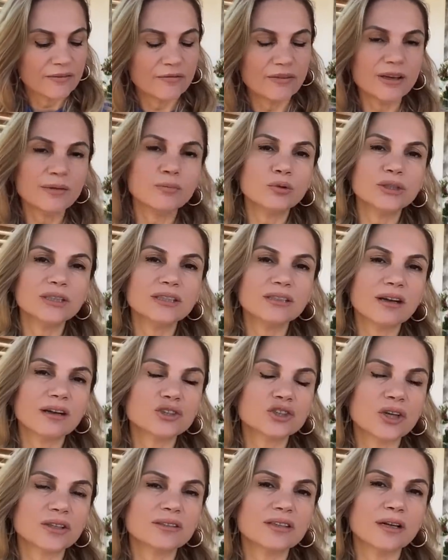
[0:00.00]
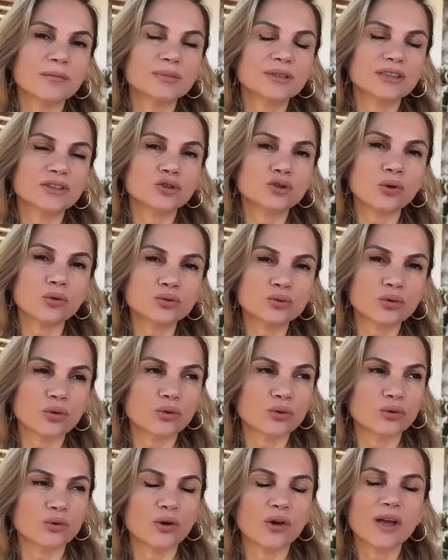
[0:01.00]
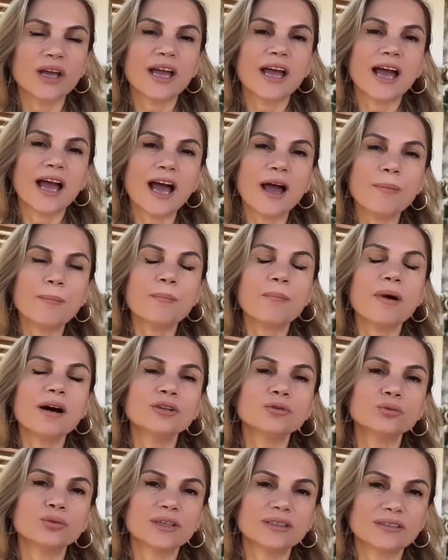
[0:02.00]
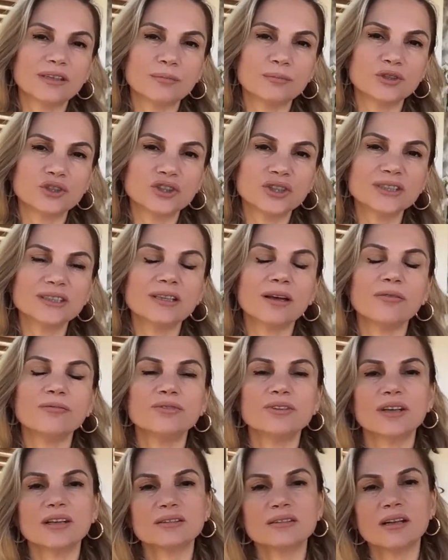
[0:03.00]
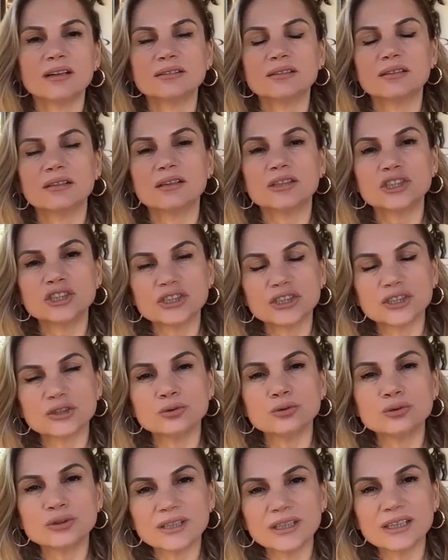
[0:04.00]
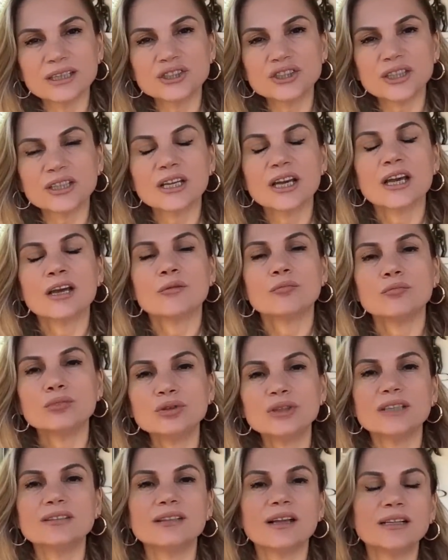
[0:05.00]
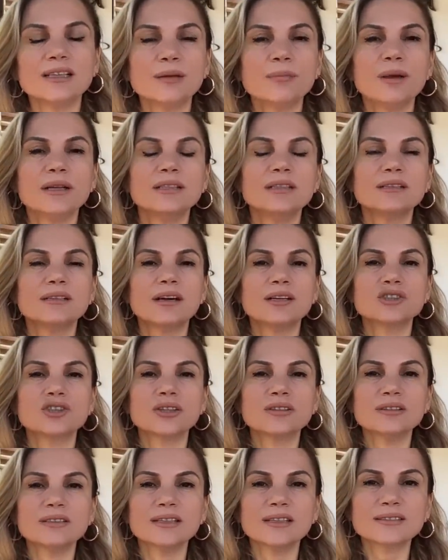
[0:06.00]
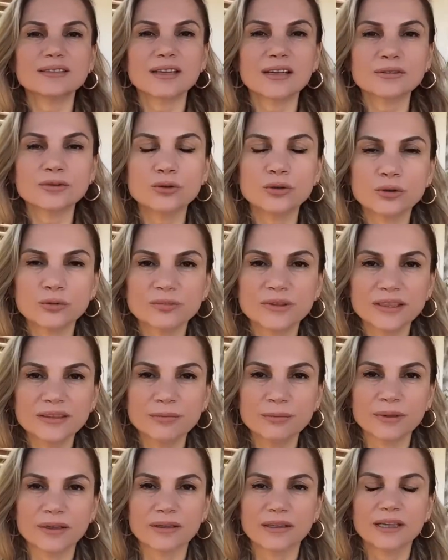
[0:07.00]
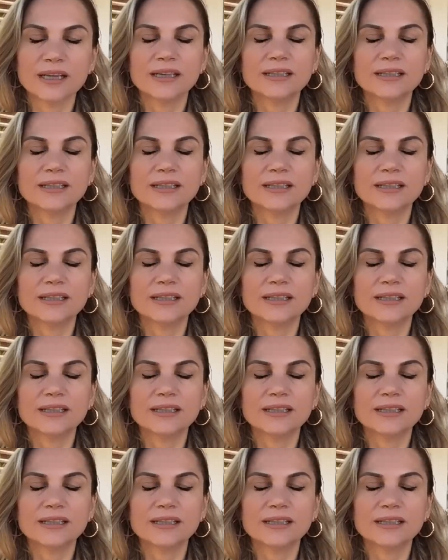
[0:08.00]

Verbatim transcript: Ve bu ihracatlar bizi çok zorluyor. Hem mal üretemeyeceğiz hem fiyatlar da aşırı yükselecek. Bu nedenle ben ihracatı yasaklıyorum dedi mi?